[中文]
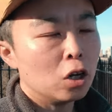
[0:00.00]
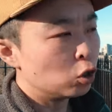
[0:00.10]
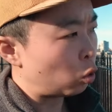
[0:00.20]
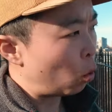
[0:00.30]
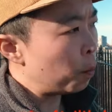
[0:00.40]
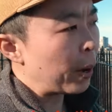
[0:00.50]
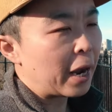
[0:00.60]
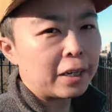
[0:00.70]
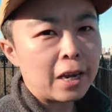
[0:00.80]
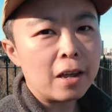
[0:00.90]
从
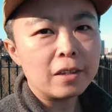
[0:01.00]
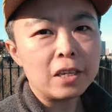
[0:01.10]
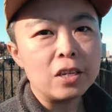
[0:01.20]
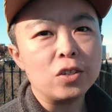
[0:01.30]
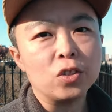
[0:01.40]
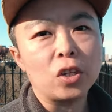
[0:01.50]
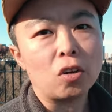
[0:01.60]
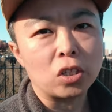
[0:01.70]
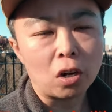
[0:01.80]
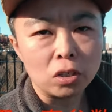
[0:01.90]
白天一直
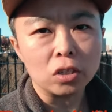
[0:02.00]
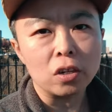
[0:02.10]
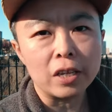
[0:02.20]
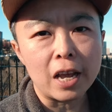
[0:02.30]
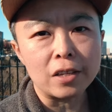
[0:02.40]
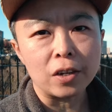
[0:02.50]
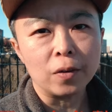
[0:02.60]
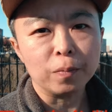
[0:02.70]
到城市的夜景，